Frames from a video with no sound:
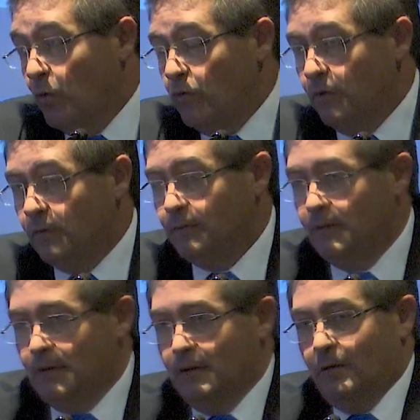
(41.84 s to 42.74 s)
uno,
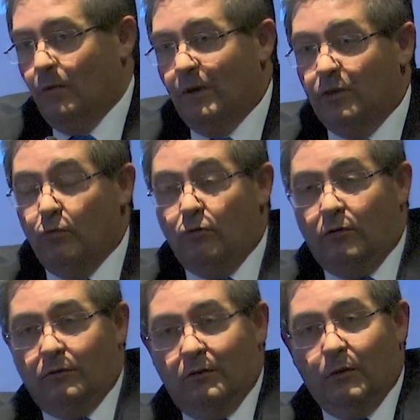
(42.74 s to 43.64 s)
cuando
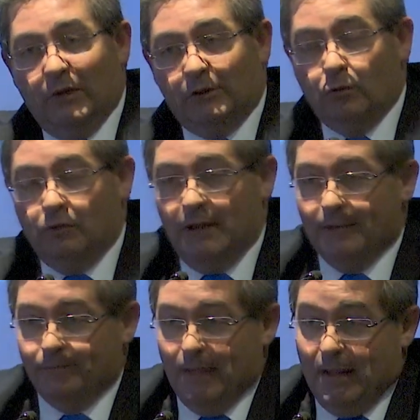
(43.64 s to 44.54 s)
uno lo estudia.